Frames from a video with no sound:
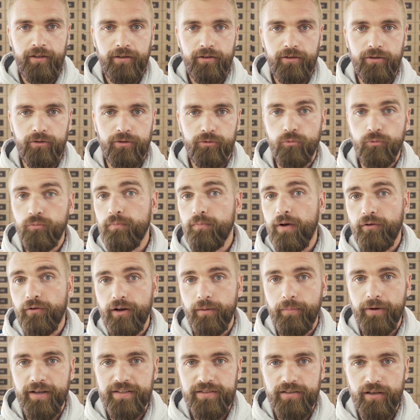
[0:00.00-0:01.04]
Euh, donc bah
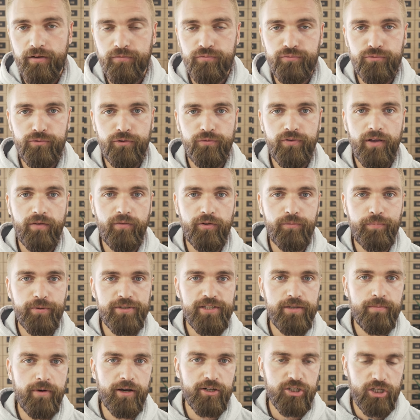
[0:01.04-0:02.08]
voilà, après c'est à vous de faire votre
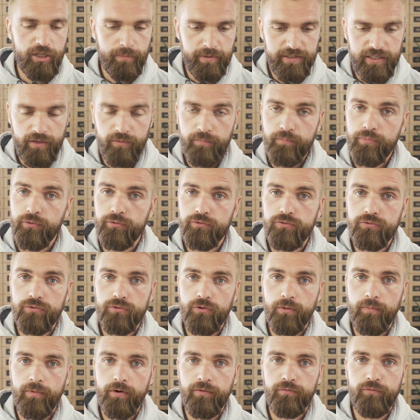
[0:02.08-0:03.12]
petit marché, mais ça peut
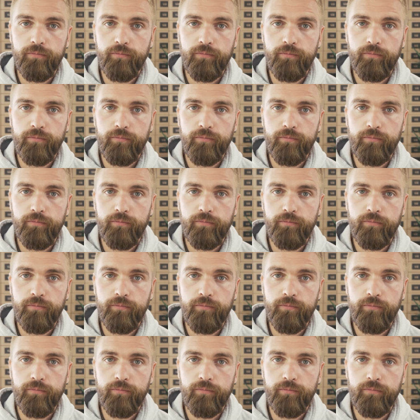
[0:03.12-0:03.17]
sûrement